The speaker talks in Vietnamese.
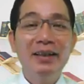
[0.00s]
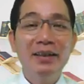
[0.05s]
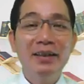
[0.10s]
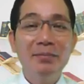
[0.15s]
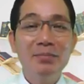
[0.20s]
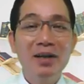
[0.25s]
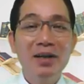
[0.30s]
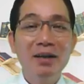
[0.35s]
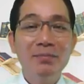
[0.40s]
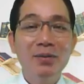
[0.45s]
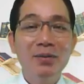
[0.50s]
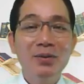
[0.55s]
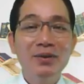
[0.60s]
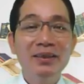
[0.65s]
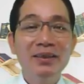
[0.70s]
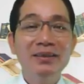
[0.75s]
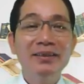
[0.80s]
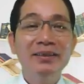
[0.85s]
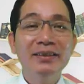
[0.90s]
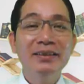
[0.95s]
à, mời mọi
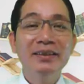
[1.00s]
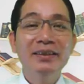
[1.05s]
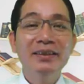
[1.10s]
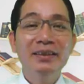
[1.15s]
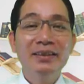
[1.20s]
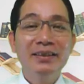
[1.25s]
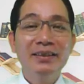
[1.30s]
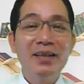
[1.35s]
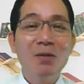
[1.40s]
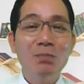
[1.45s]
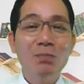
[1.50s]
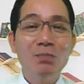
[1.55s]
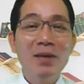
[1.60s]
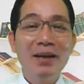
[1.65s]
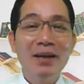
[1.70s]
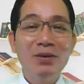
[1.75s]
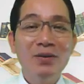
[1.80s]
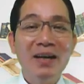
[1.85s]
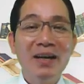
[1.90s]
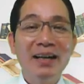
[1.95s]
người đọc
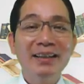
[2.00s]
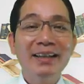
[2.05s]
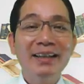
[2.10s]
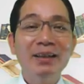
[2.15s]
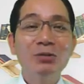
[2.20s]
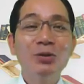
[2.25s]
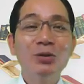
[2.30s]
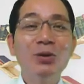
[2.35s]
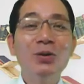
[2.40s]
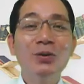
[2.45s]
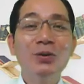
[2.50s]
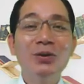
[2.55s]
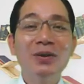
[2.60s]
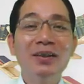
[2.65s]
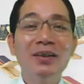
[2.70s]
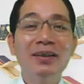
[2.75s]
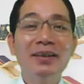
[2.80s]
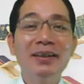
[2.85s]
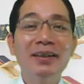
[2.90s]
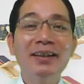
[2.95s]
bài khóa theo tôi
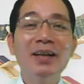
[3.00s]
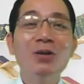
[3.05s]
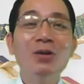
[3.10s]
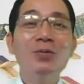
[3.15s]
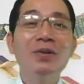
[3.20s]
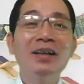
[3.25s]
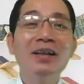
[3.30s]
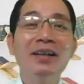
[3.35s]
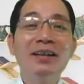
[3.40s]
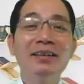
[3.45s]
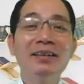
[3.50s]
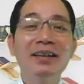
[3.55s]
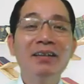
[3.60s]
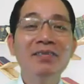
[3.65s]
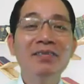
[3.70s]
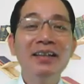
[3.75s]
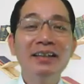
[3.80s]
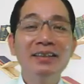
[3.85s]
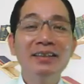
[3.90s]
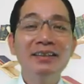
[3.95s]
à, cái câu này là
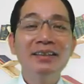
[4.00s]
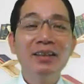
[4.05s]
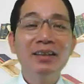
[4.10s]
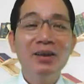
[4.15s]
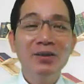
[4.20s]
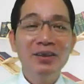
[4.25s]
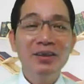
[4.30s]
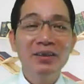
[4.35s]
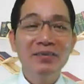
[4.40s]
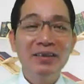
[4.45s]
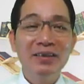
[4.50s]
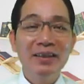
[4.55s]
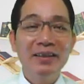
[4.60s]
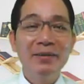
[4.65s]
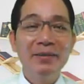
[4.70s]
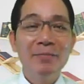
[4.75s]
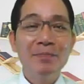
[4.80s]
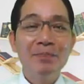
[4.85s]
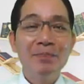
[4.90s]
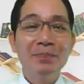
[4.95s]
giáo viên thường nói như vậy